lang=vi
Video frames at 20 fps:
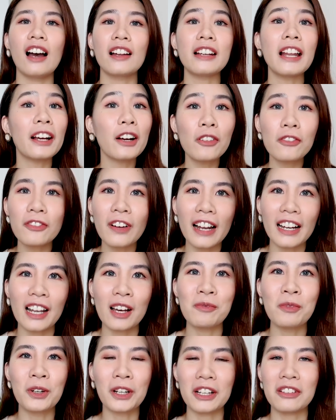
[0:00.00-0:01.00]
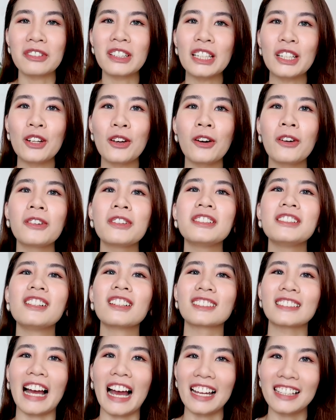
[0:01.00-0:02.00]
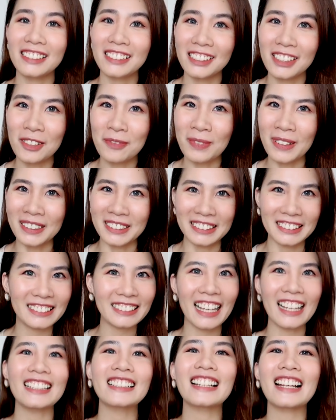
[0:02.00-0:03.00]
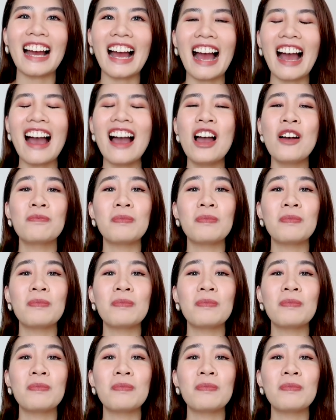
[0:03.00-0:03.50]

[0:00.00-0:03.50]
Đây không phải là một cái video được tài trợ bởi Senka.